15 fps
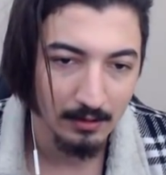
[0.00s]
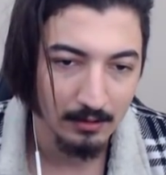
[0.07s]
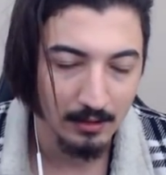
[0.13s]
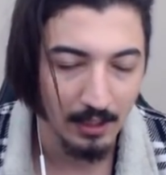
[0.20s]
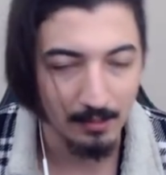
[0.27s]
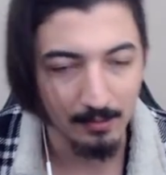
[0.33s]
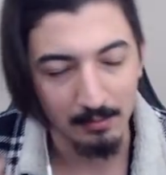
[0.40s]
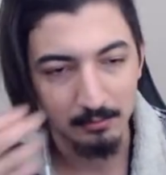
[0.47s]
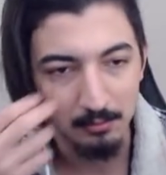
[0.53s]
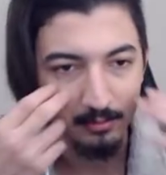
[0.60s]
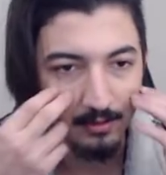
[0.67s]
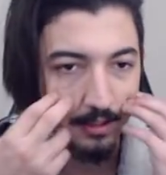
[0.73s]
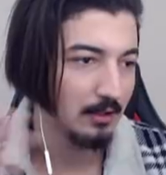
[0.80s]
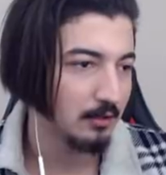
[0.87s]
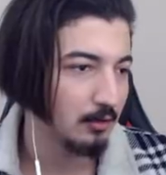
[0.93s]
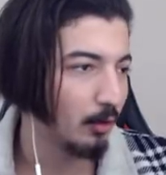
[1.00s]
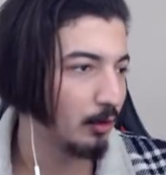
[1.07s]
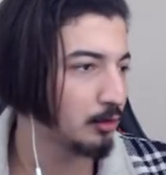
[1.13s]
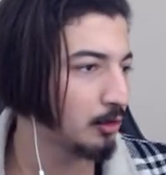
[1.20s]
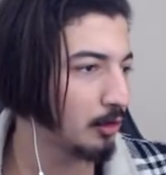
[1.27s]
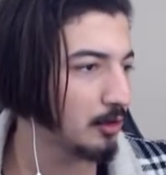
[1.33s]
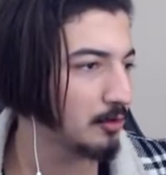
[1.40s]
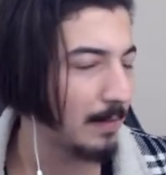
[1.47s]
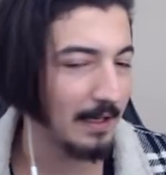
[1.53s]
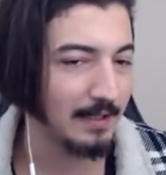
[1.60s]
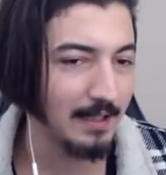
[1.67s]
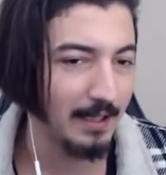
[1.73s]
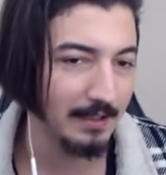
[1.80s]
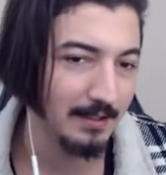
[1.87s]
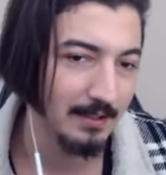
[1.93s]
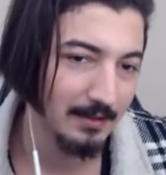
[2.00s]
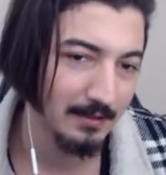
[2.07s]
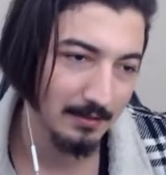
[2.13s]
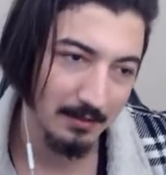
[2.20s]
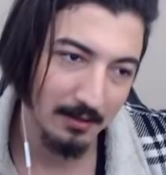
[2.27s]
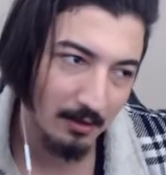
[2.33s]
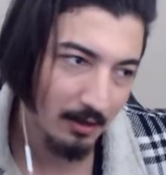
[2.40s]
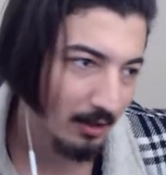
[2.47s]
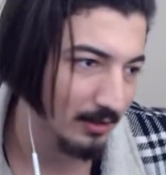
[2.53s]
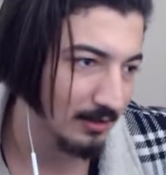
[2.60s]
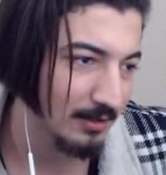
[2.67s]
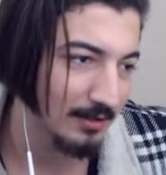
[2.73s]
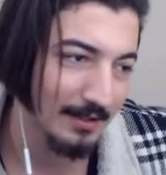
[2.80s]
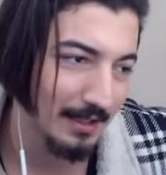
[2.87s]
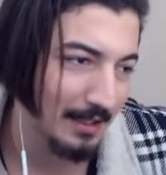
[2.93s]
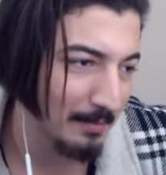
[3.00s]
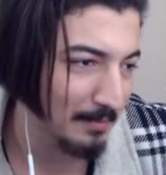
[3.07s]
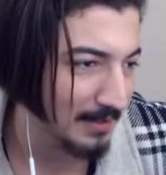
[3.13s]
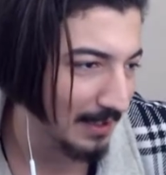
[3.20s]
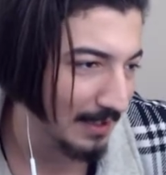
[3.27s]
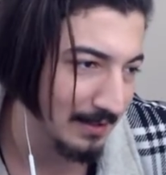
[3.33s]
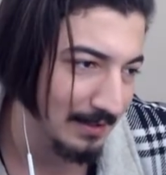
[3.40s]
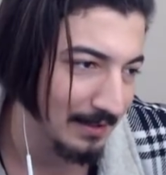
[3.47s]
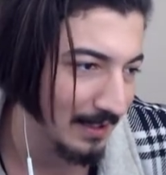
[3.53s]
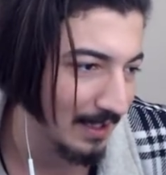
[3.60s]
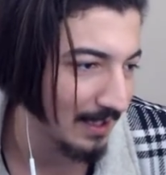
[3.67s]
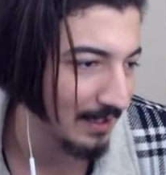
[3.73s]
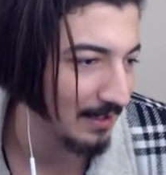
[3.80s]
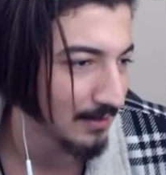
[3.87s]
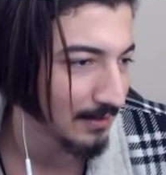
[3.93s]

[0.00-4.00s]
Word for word: Tamam güzel. Görüşürüz Neyse. Berkay. Olsun yine bir denedin yani.